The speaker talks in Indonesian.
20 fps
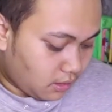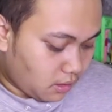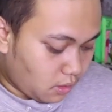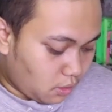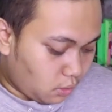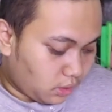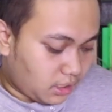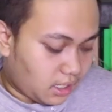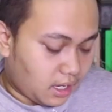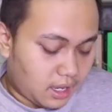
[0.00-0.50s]

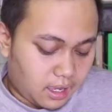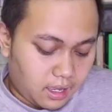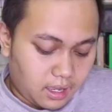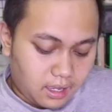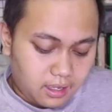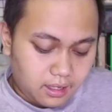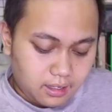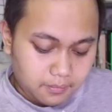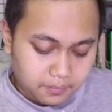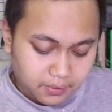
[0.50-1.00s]
Oke,
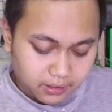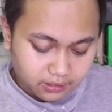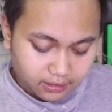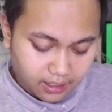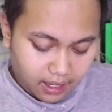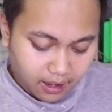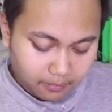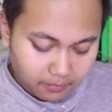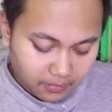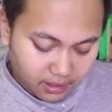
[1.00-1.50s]
okay,
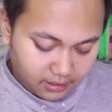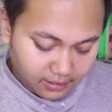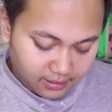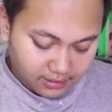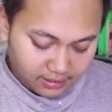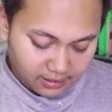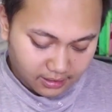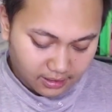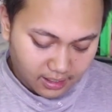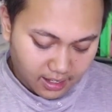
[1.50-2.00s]
pertama di
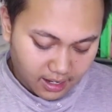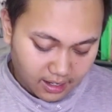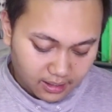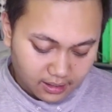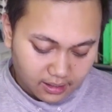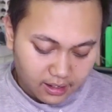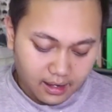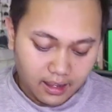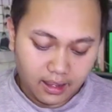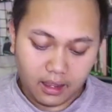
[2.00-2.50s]
sini
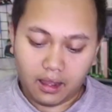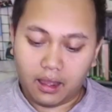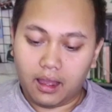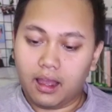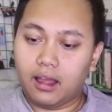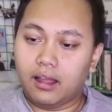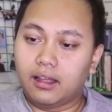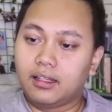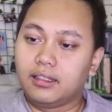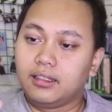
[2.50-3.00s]

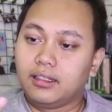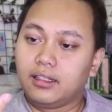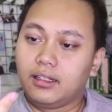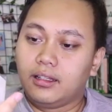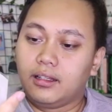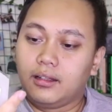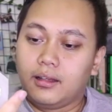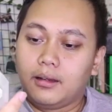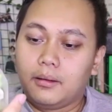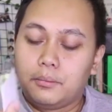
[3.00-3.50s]
ada
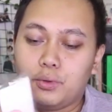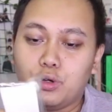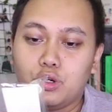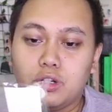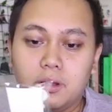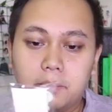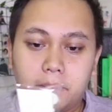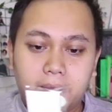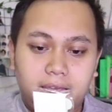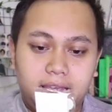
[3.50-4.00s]

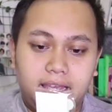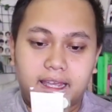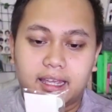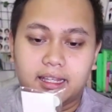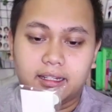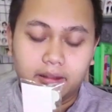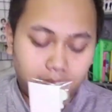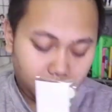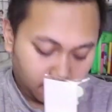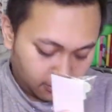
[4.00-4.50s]
full
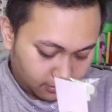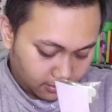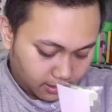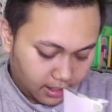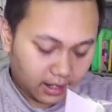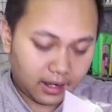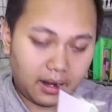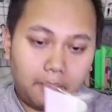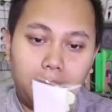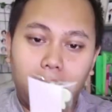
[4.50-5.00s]
pen,
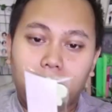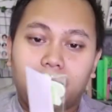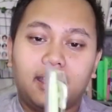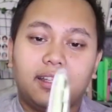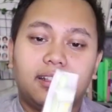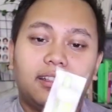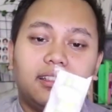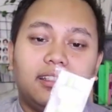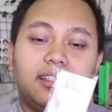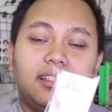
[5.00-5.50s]
ada pen